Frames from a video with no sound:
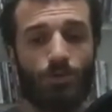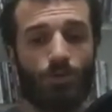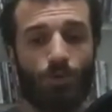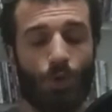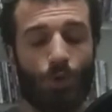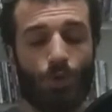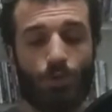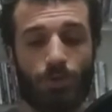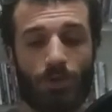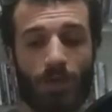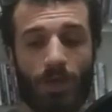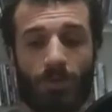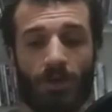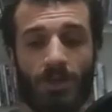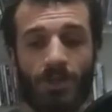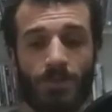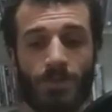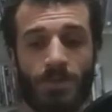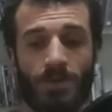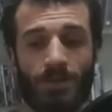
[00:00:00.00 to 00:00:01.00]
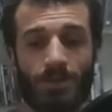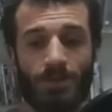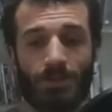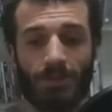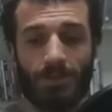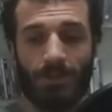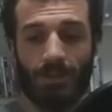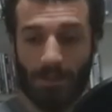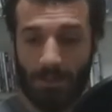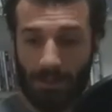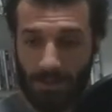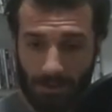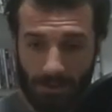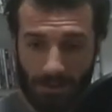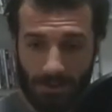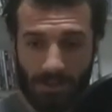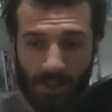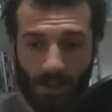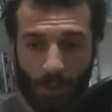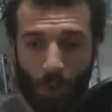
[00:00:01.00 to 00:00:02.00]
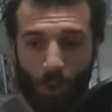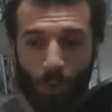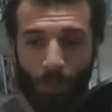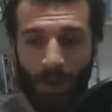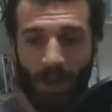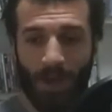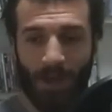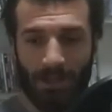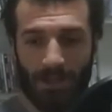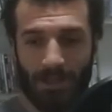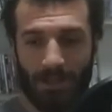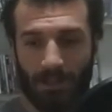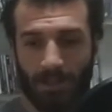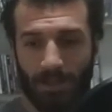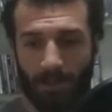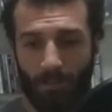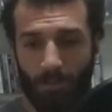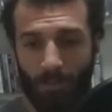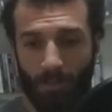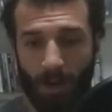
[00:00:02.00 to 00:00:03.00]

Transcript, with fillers: sözde ben bir insan olmaya geldim.